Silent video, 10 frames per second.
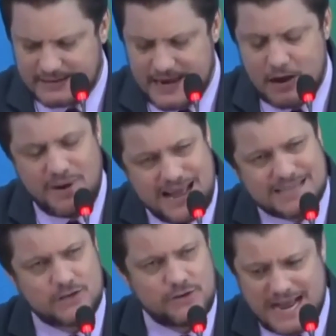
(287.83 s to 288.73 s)
teria a
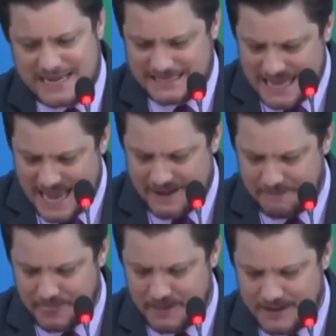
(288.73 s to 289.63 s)
obrigação de
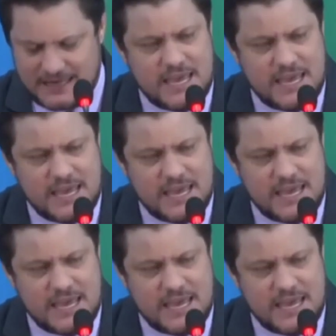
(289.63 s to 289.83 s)
gastar